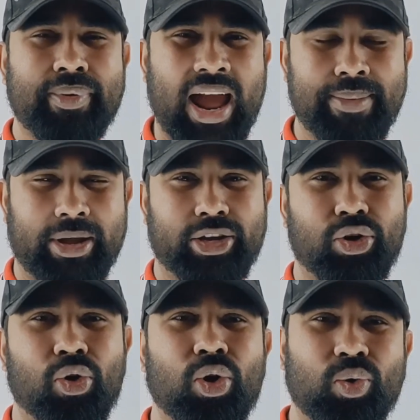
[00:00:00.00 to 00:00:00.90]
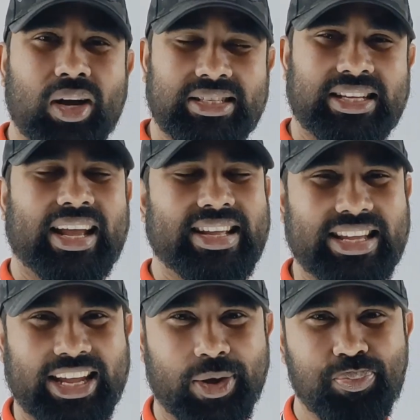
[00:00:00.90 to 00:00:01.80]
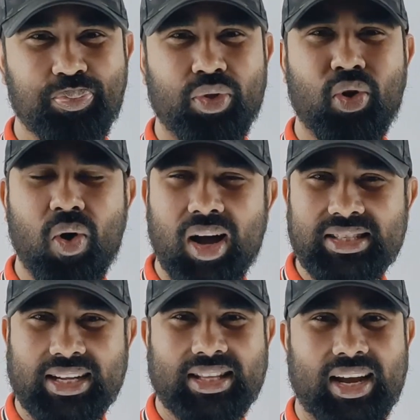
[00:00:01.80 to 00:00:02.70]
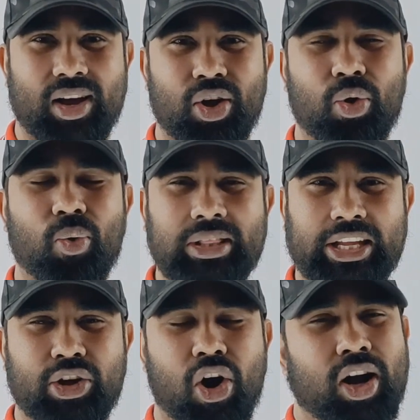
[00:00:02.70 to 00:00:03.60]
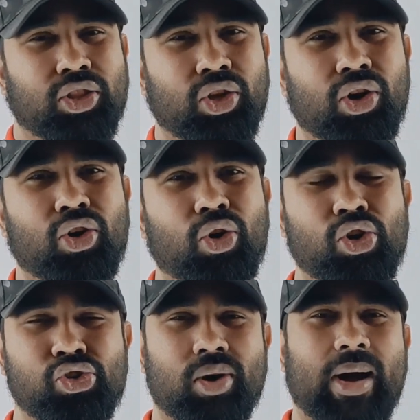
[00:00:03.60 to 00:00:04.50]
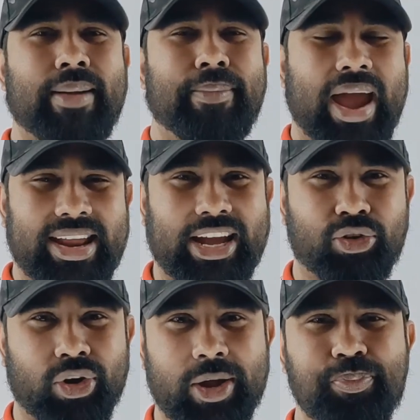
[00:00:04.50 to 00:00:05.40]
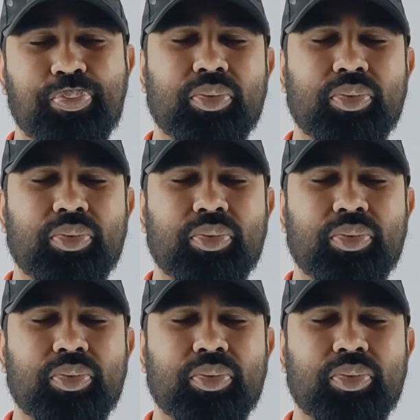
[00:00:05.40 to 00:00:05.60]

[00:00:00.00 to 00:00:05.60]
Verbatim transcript: প্রাইভেট ও কোচিংয়ে গিয়ে অযথা অধিক অর্থ ও সময় ব্যয় না করে